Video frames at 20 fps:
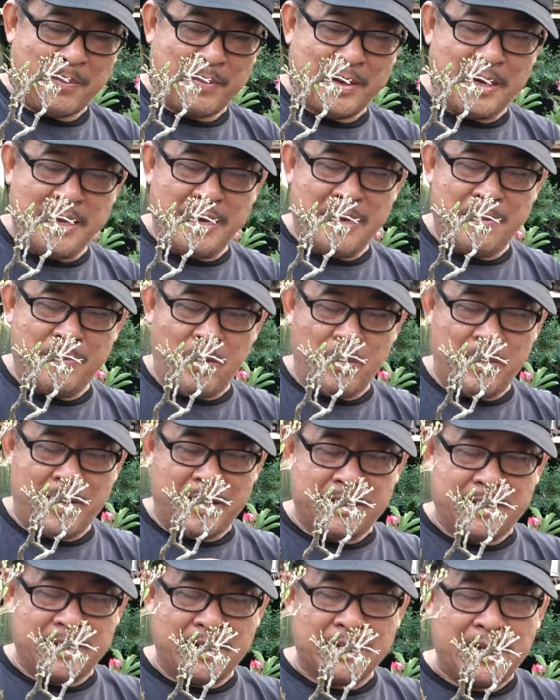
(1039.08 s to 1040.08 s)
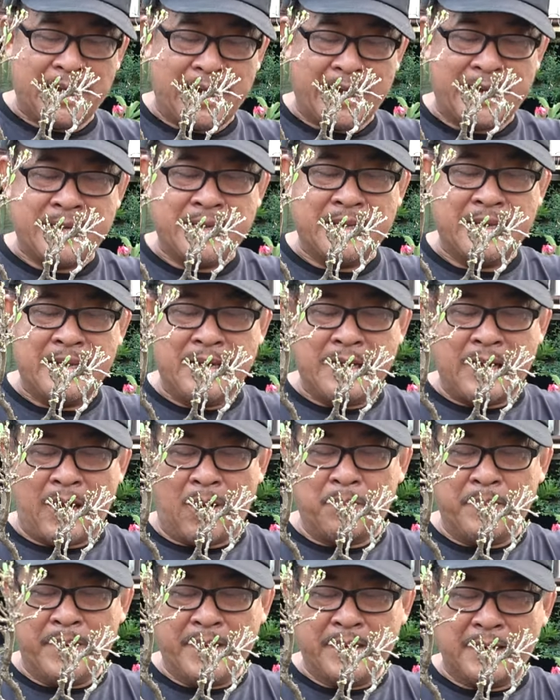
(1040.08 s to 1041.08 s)
một cái mô hình rất là hay
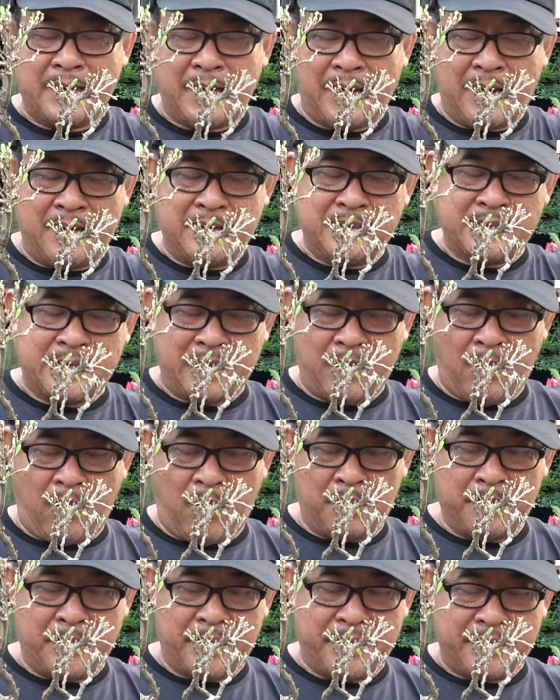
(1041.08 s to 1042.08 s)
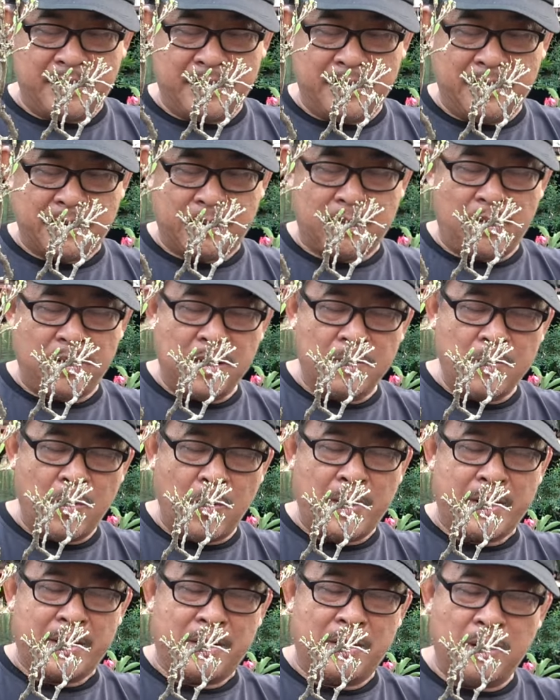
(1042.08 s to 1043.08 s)
không biết là ở Sài Gòn mình có cái mô
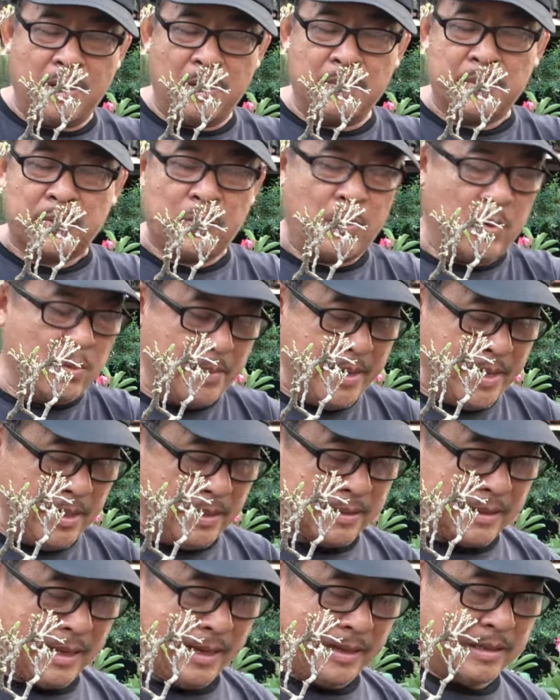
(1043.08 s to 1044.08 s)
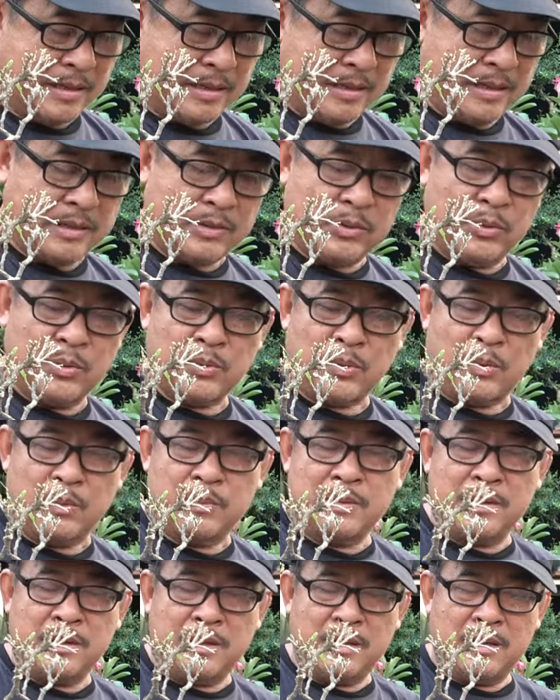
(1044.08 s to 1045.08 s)
hình đó không thì tôi không biết tại vì tôi
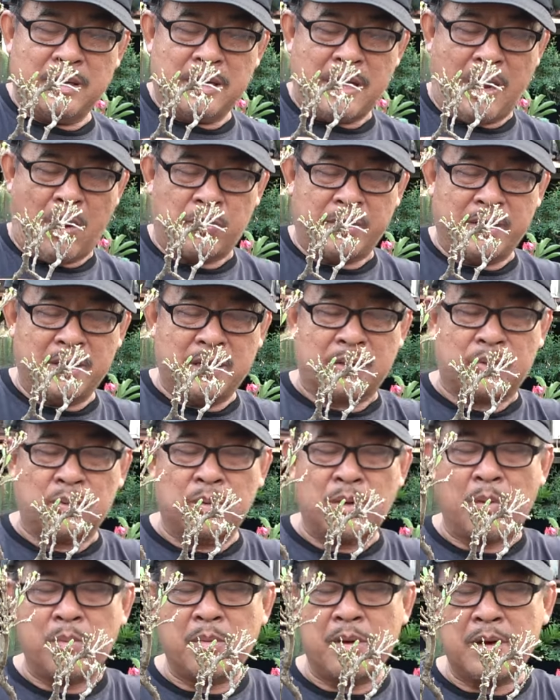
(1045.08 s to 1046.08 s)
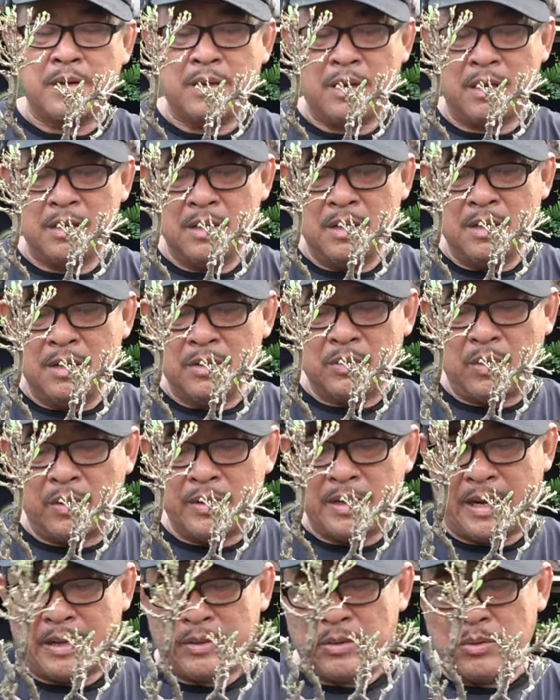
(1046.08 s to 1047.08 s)
cũng ờ, hầu như là tôi không có
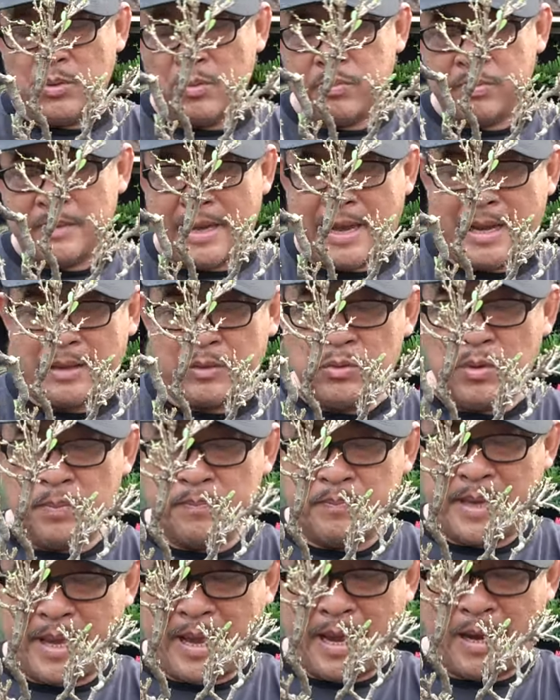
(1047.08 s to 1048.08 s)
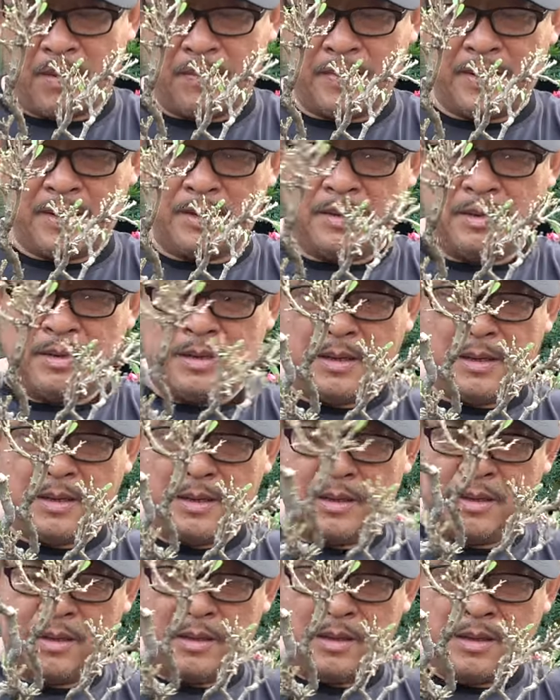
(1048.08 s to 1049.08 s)
tối ngày tôi rút nhà tôi rút nhà không à,
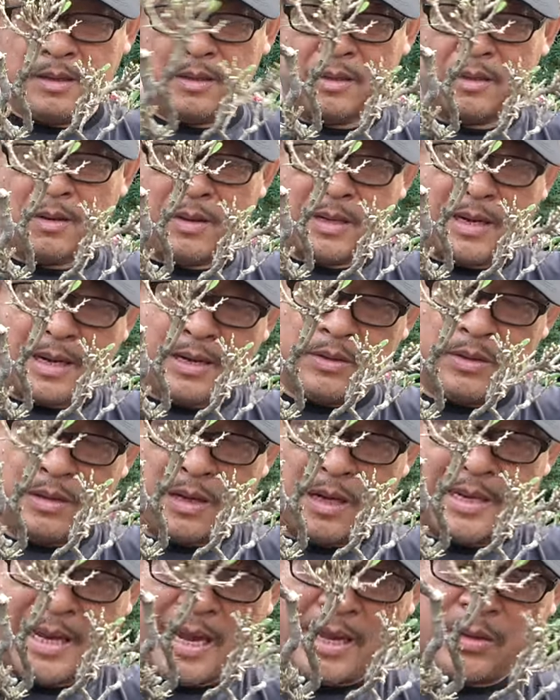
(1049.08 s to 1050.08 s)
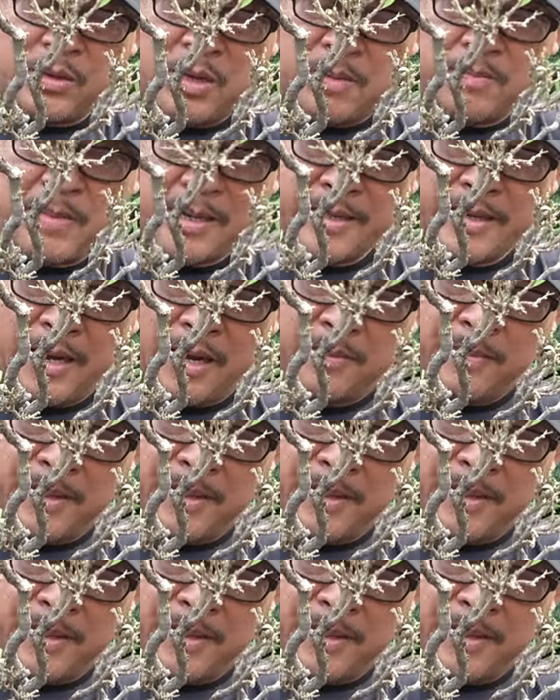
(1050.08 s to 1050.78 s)
à tối ngày ở nhà sớm ăn giật